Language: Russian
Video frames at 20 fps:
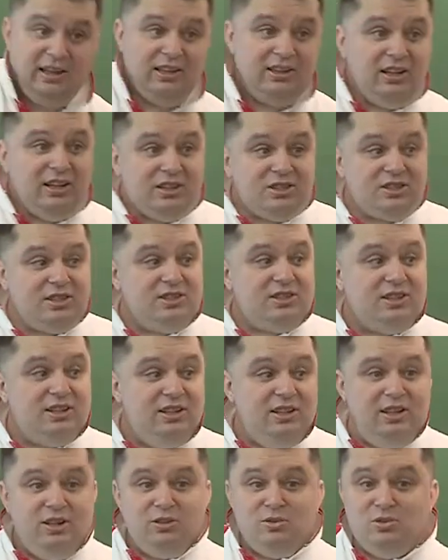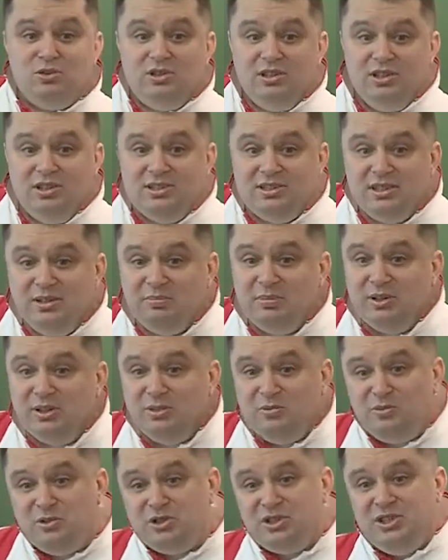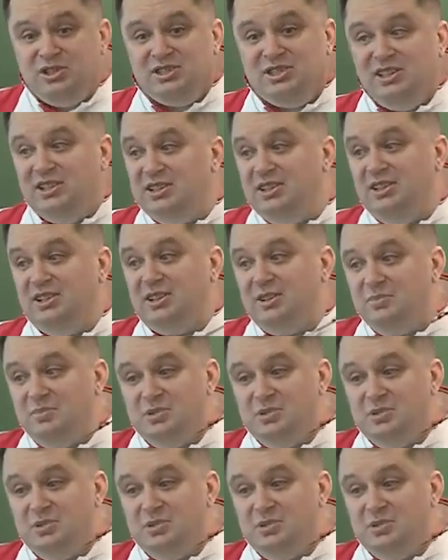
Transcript: а дальше стрелять уже нельзя, потому что из техника